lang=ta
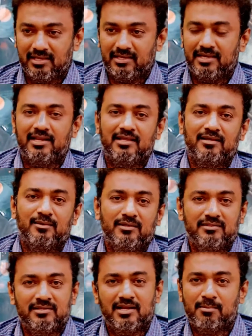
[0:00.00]
என் கையில்
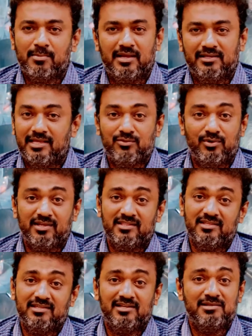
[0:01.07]
இதுனா நான் மா நான் இது வரைக்கும்
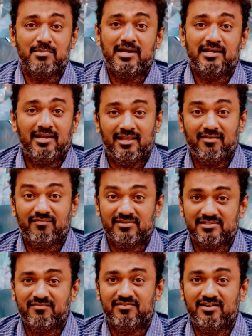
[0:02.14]
எந்த இதுலேயும் மாட்டலை
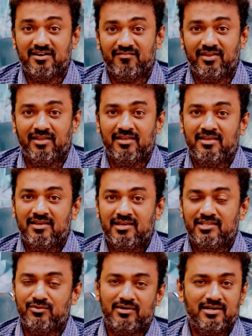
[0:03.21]
ஃபஸ்ட்டாக பண்ணுறேன் அவன்
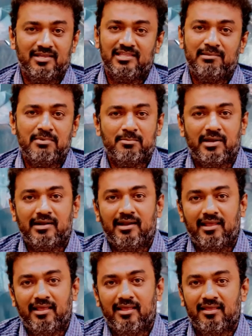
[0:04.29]
இது வரைக்கும் நான் எதுலேயுமே
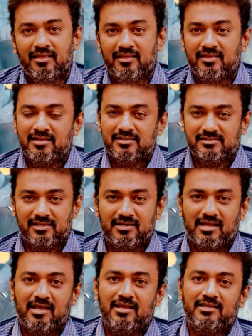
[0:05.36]
மாட்டலை சரி
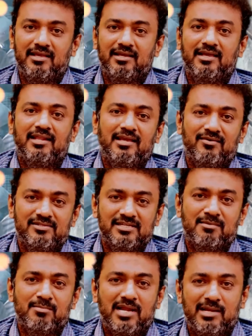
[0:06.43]
நான் என் கைரேகை
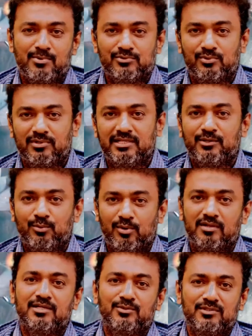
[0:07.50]
வச்சா நான் மாட்டிப்பேன்னு சொல்லிட்டு என்
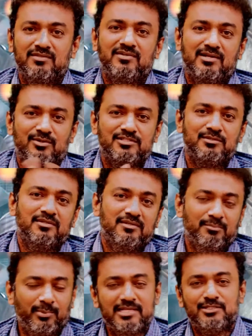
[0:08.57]
குரங்குக்கு வந்து வீட்டில் வச்சு
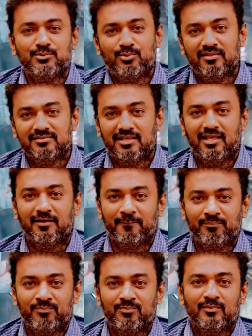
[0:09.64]
பயிற்சி கொடுத்தேன் சார்
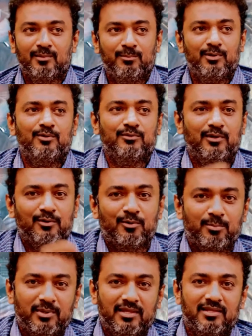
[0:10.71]
பீரோவை திறக்க
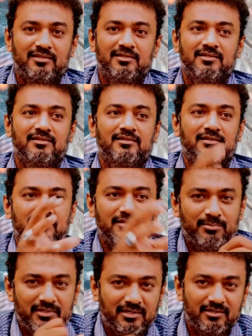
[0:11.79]
வைப்பேன் அது
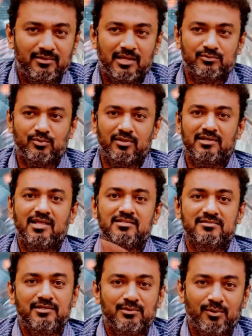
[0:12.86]
எப்படி எடுக்கு நான் சொல்கிறதெல்லாம்
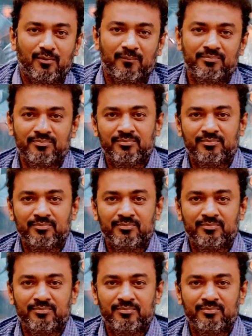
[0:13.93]
அது செய்யும்